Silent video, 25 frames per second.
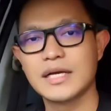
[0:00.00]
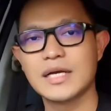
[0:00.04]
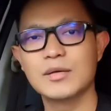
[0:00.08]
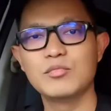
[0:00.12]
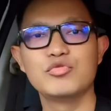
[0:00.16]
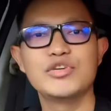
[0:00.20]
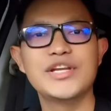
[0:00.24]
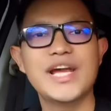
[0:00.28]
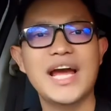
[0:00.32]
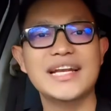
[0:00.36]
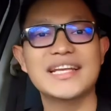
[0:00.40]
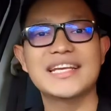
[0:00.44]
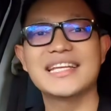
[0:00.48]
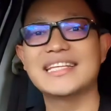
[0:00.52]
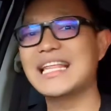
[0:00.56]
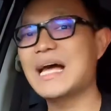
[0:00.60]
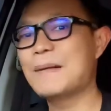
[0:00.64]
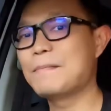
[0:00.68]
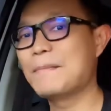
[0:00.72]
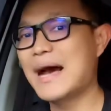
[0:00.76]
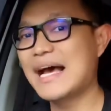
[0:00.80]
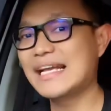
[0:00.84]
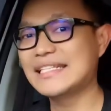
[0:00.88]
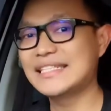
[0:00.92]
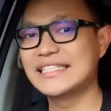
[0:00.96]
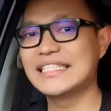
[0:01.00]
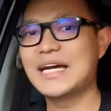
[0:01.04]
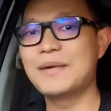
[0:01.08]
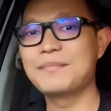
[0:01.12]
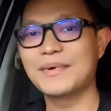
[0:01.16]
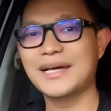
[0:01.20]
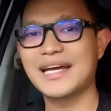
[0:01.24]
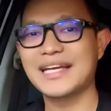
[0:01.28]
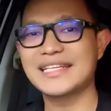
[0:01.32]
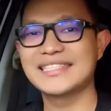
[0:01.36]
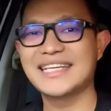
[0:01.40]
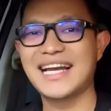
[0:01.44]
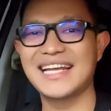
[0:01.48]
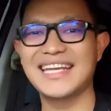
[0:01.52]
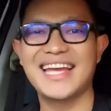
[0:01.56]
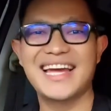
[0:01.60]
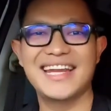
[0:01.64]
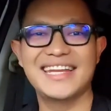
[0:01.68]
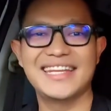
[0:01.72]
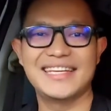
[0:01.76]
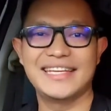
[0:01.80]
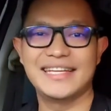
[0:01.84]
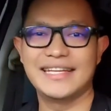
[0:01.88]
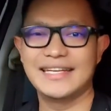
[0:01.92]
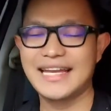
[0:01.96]
Kemudian kita bahas jam kerjanya
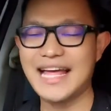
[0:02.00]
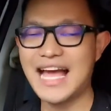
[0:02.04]
nih.